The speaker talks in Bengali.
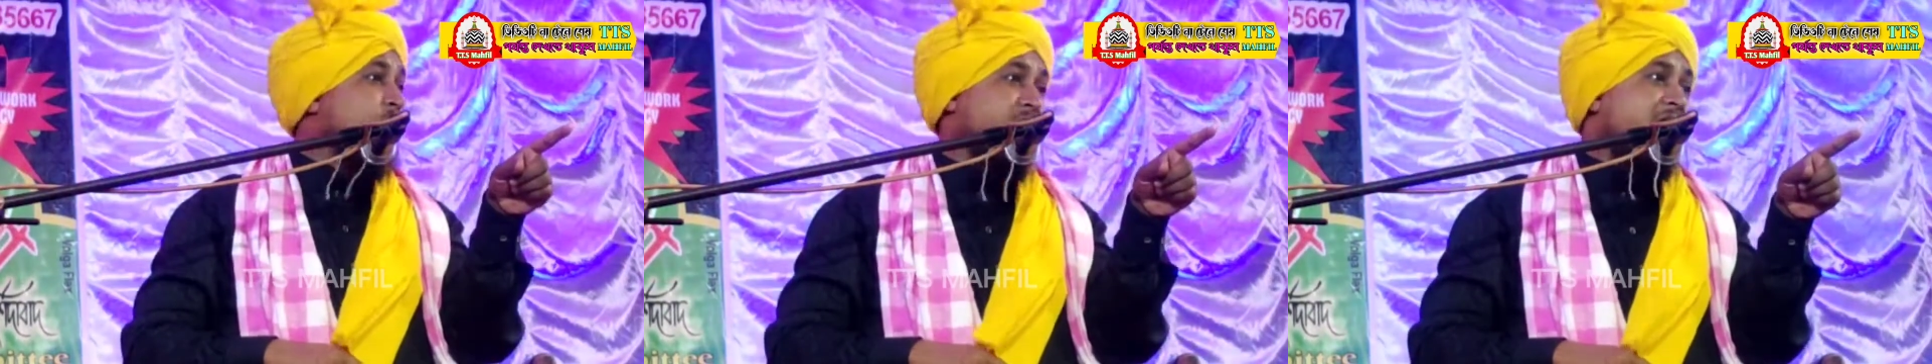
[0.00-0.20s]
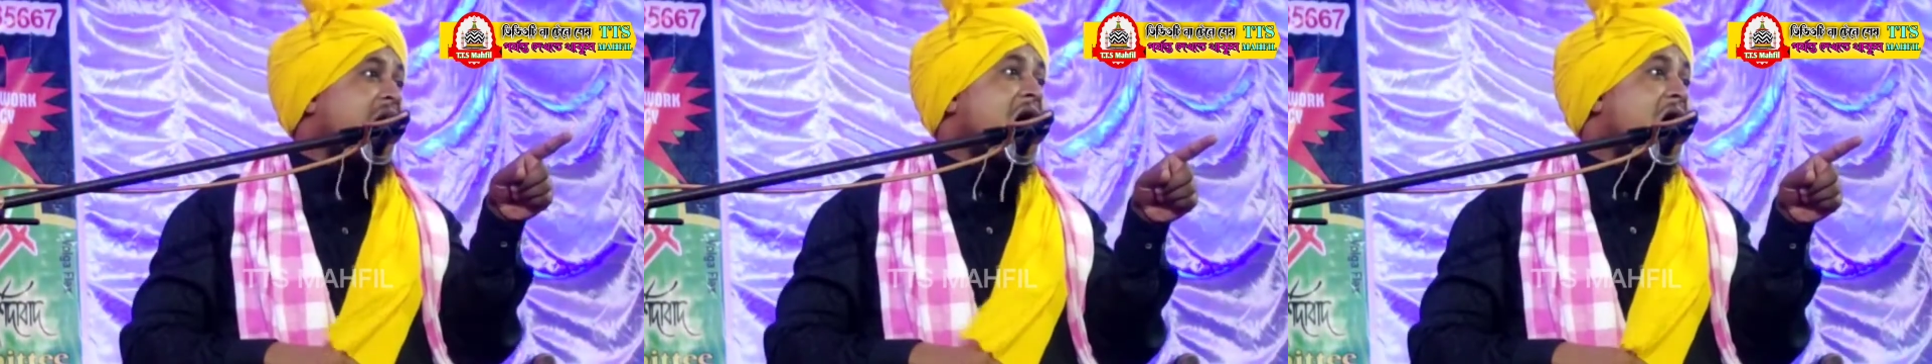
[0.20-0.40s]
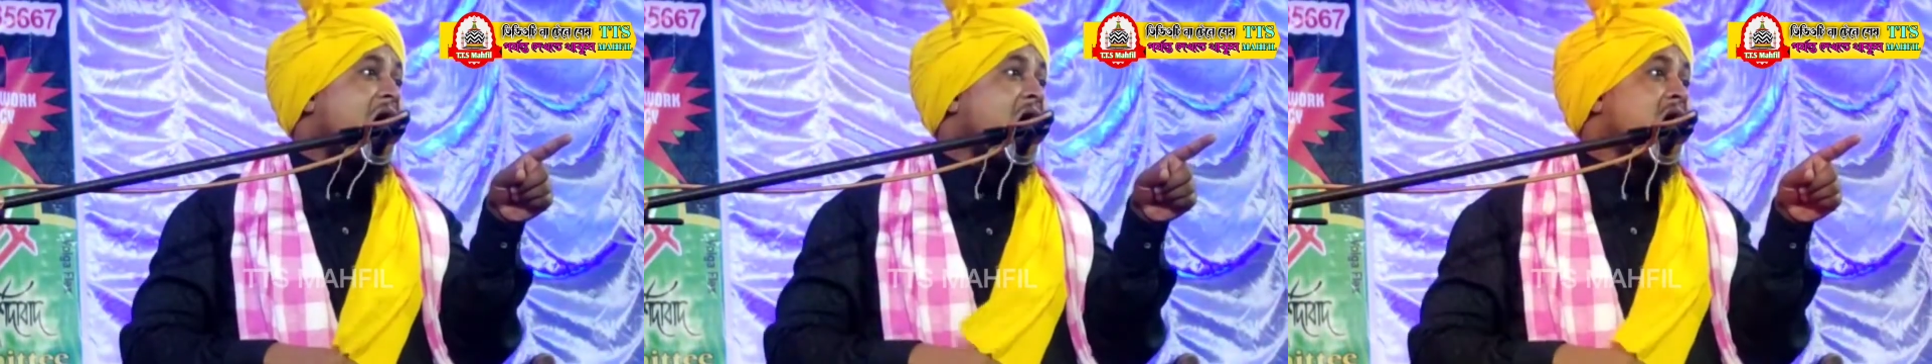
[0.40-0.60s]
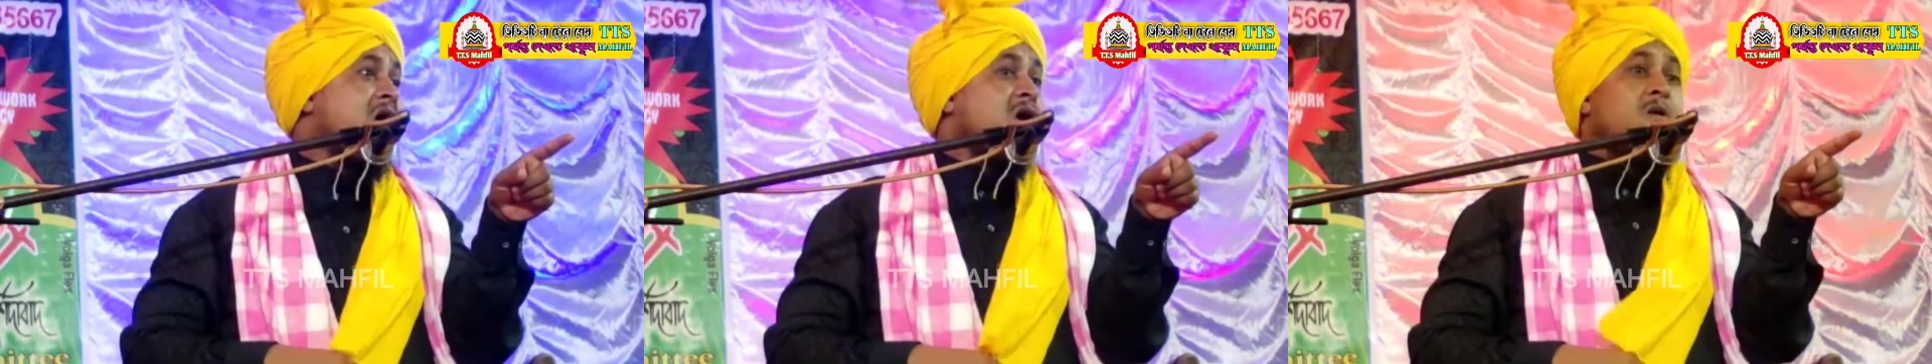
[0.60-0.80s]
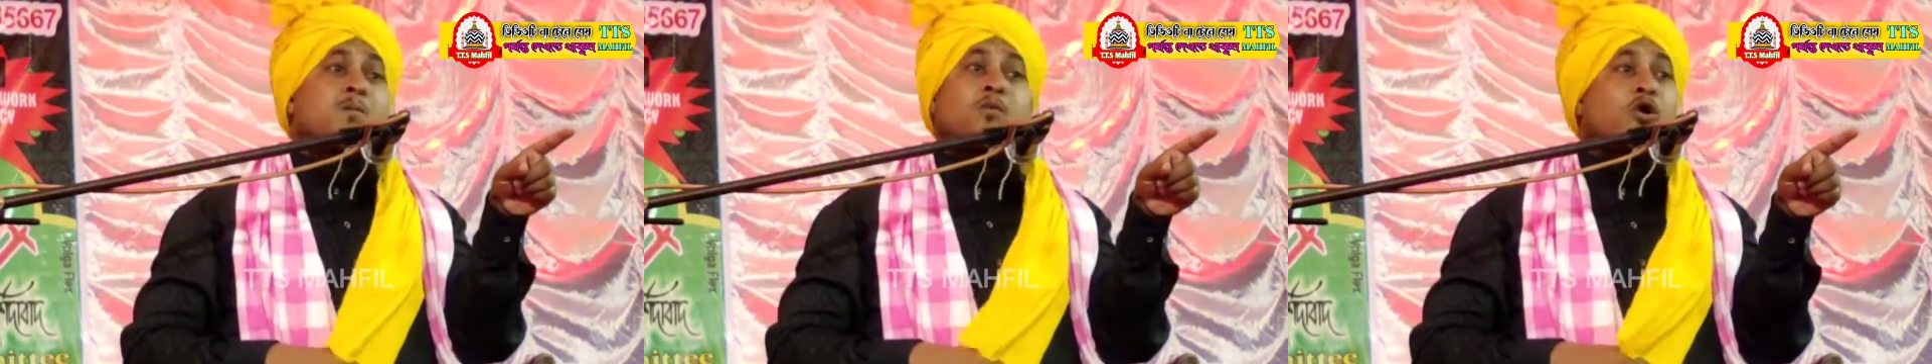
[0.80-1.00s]
হবে না
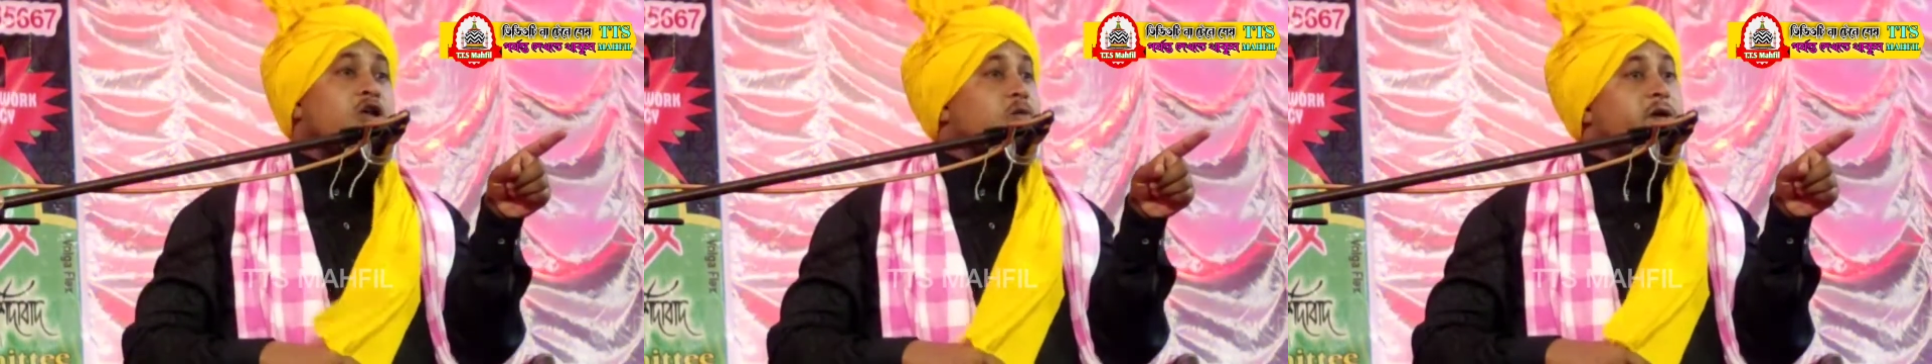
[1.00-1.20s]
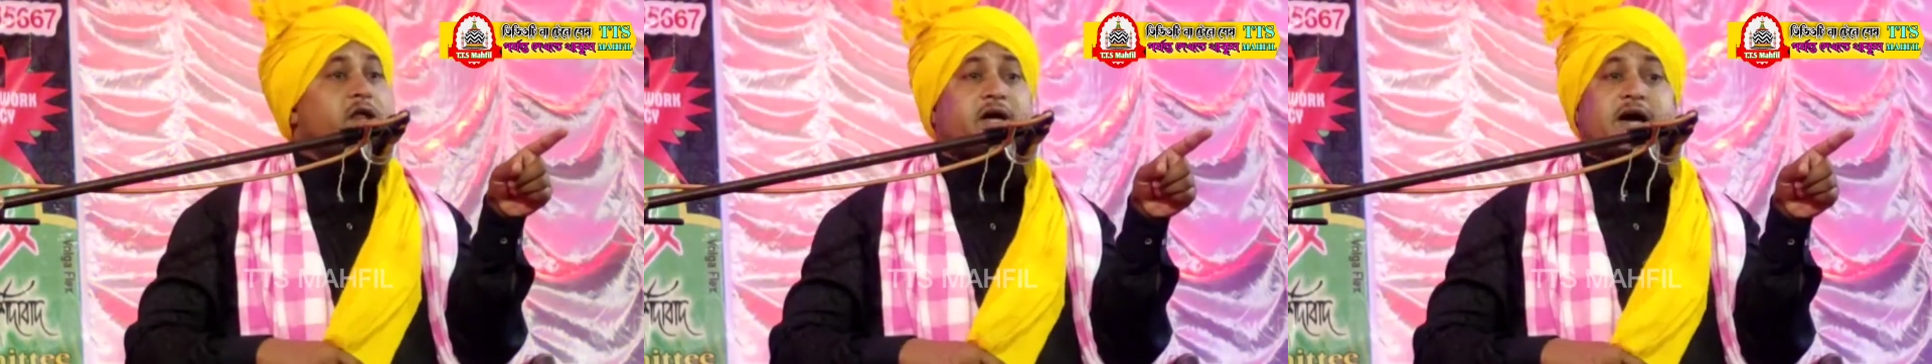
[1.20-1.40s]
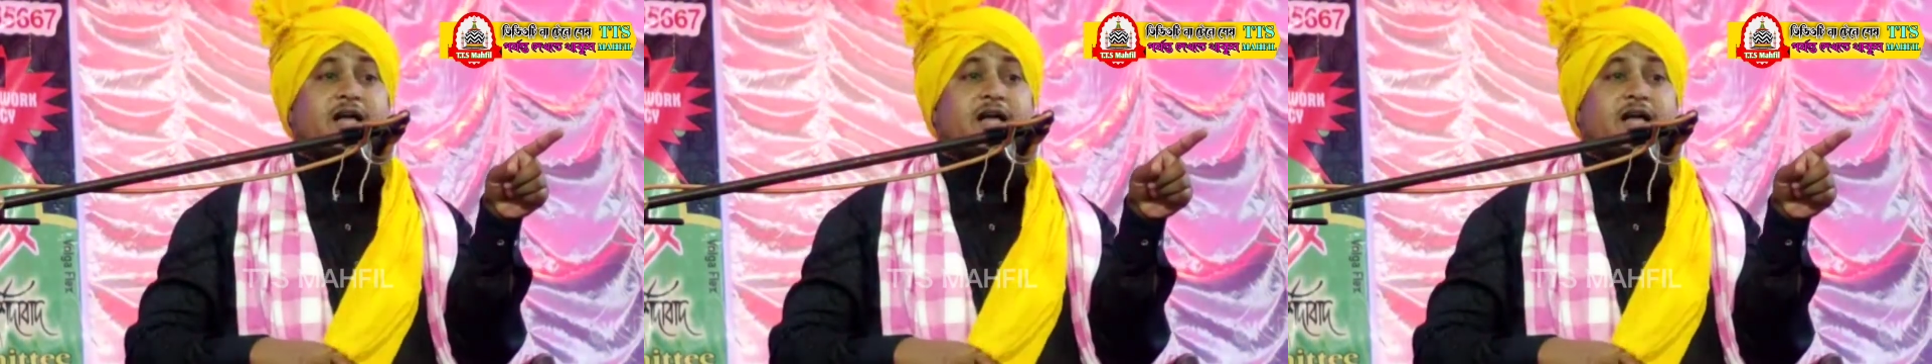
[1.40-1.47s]
মলবির